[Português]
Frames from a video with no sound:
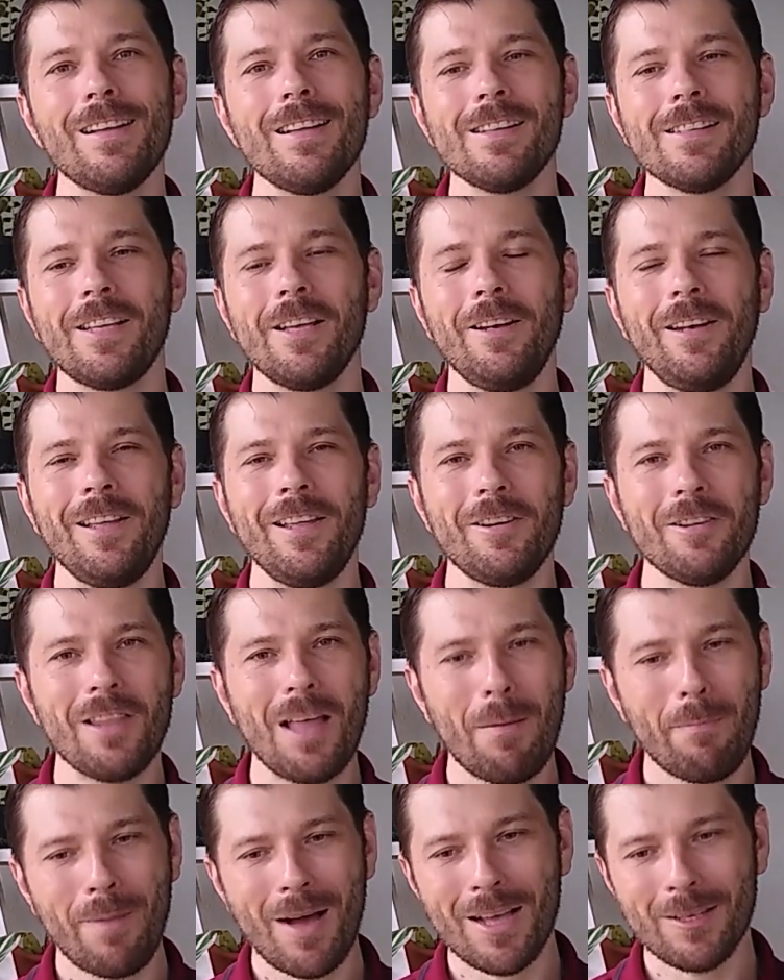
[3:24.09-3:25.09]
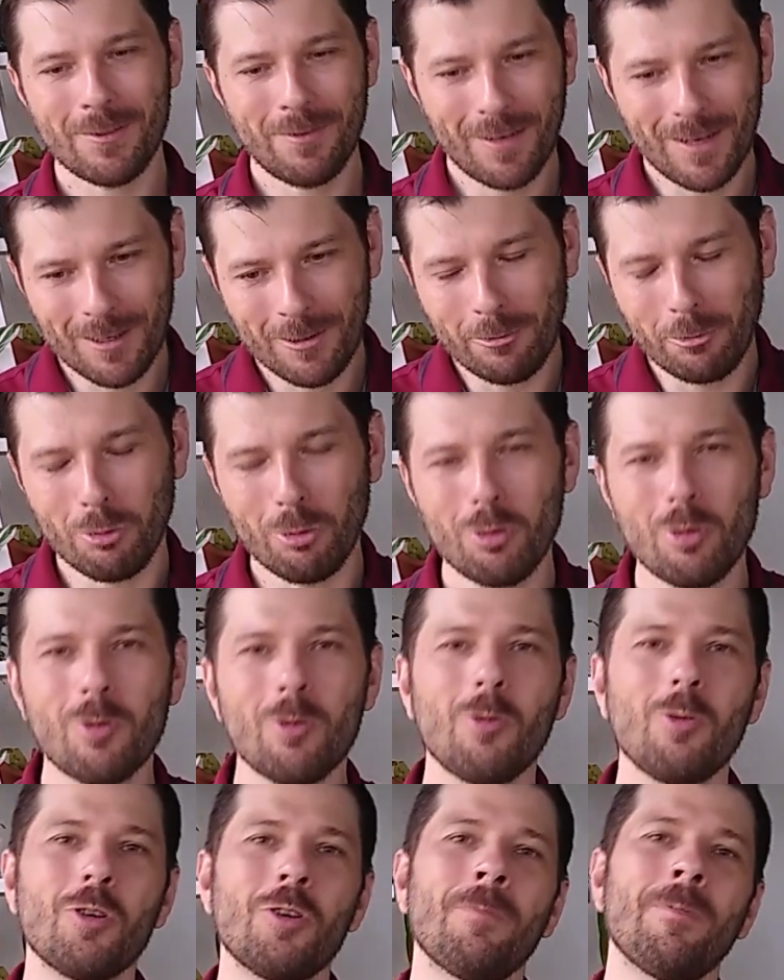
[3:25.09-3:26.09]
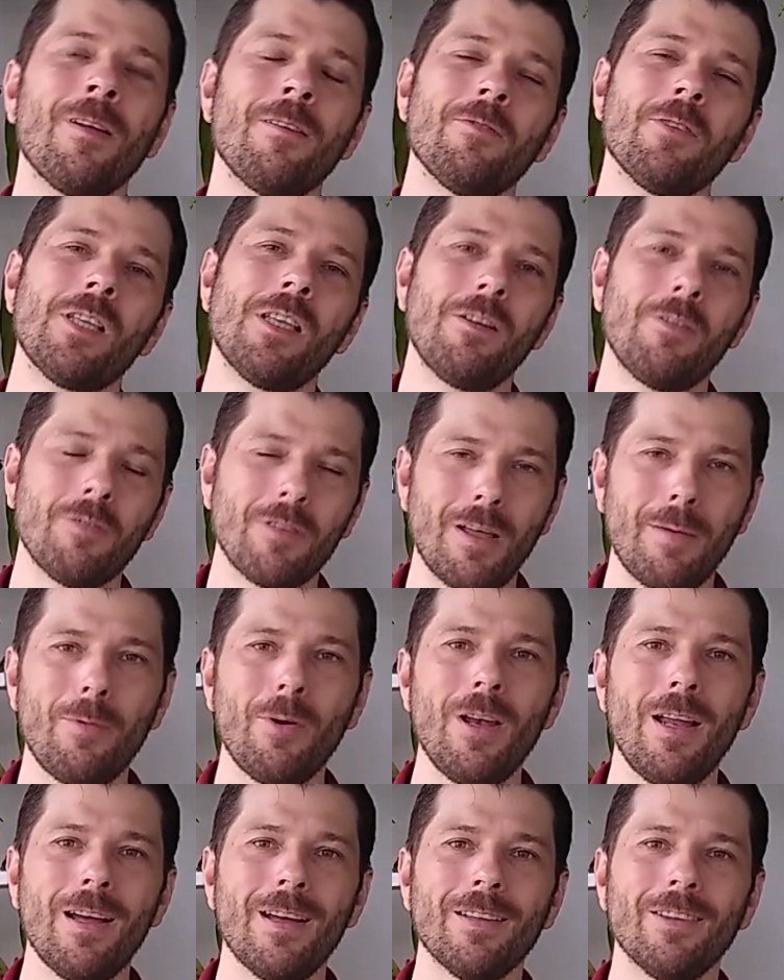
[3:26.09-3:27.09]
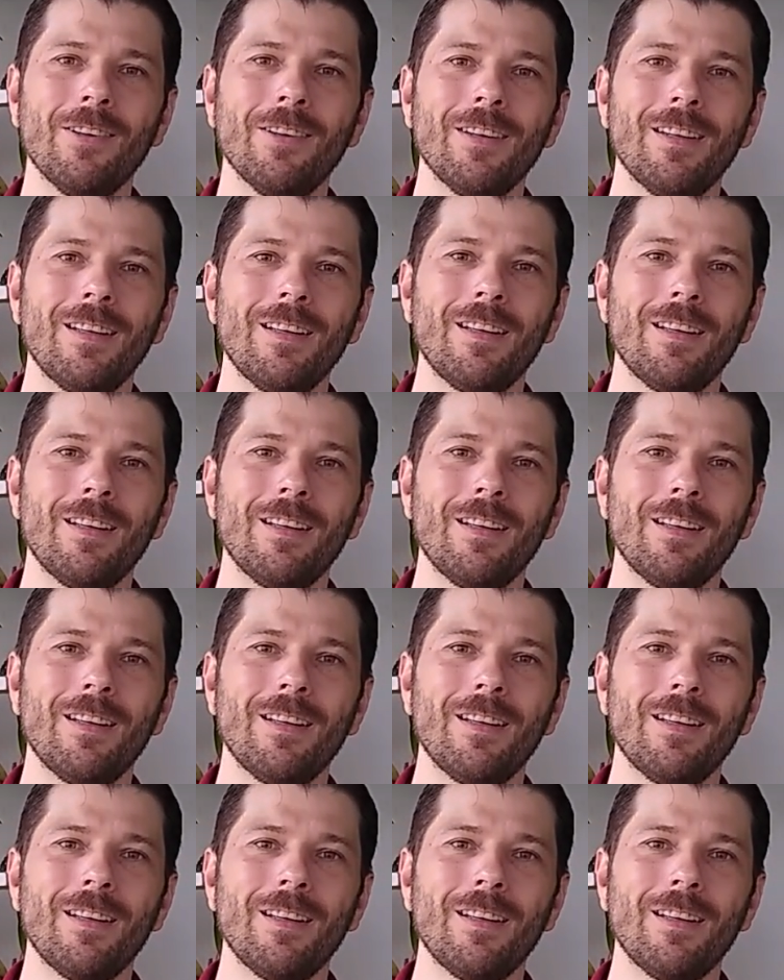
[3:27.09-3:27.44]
seu lírio da paz ficar todo xoxo porque você não está molhando.